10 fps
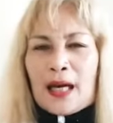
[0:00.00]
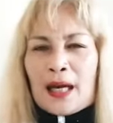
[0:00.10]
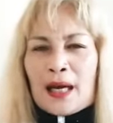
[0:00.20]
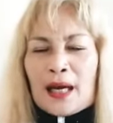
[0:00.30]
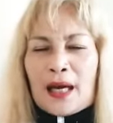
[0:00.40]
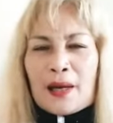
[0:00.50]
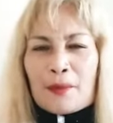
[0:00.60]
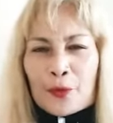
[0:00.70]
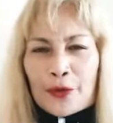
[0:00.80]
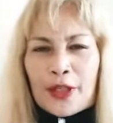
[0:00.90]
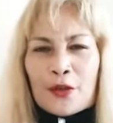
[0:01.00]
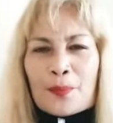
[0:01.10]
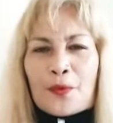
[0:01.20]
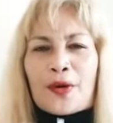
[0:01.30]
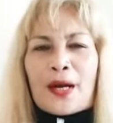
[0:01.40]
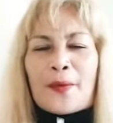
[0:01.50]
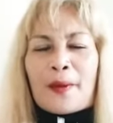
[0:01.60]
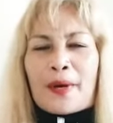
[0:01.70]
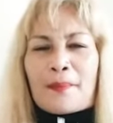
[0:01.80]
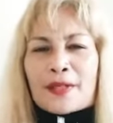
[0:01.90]
uh, pwede niyo pong gawin
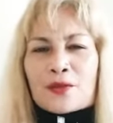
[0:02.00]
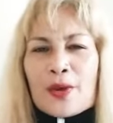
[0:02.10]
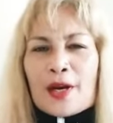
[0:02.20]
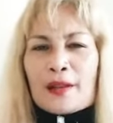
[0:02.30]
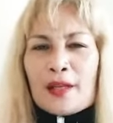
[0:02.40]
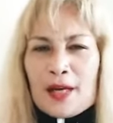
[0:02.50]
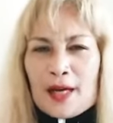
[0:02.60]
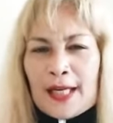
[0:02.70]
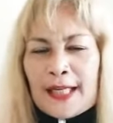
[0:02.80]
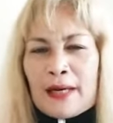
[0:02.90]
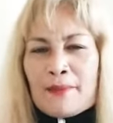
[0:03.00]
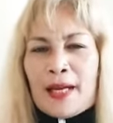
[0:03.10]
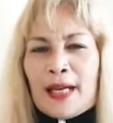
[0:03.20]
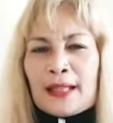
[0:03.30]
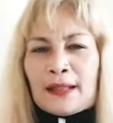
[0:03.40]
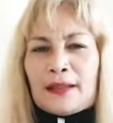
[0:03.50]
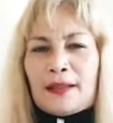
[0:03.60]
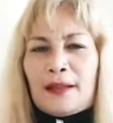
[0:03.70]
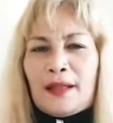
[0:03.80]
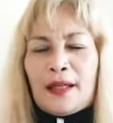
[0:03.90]
pangpaswerte ang kanyang balat.
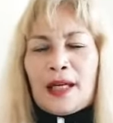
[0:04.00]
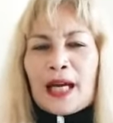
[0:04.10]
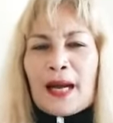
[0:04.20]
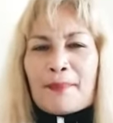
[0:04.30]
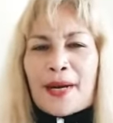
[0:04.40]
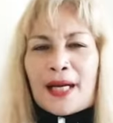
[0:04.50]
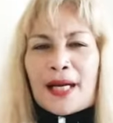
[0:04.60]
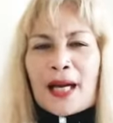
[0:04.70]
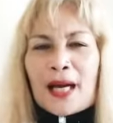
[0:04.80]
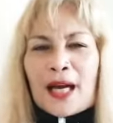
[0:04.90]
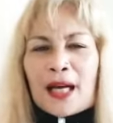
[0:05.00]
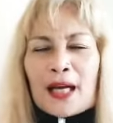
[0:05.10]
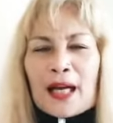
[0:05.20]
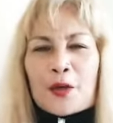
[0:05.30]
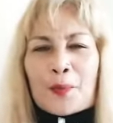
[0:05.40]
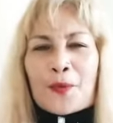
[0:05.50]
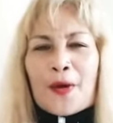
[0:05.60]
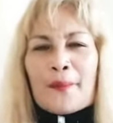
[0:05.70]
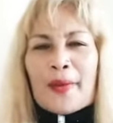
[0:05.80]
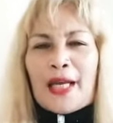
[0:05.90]
Kapag uh, kayo po
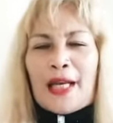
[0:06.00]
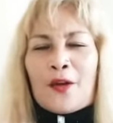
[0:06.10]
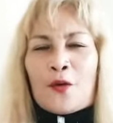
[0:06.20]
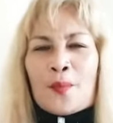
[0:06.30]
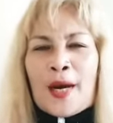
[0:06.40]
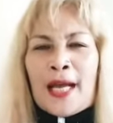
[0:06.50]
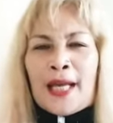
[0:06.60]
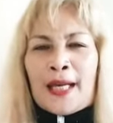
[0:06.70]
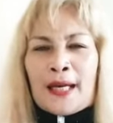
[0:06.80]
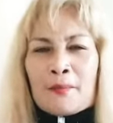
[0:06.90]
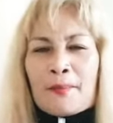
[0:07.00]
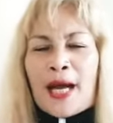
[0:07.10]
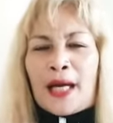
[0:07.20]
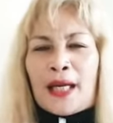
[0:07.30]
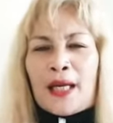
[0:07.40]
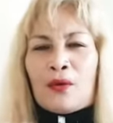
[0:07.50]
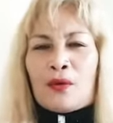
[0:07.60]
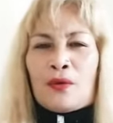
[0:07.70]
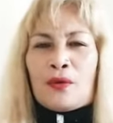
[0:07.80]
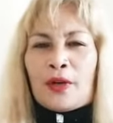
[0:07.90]
ay mahilig kumain ng pagi o
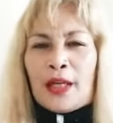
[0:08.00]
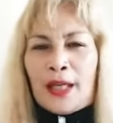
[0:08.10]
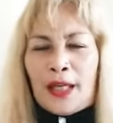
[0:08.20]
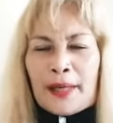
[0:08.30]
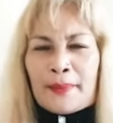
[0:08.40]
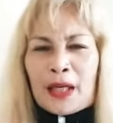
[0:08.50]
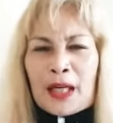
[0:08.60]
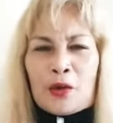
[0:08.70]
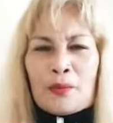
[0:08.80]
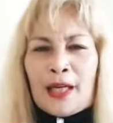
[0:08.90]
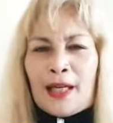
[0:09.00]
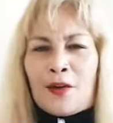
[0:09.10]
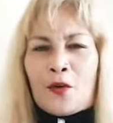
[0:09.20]
kung hindi naman kayo mahilig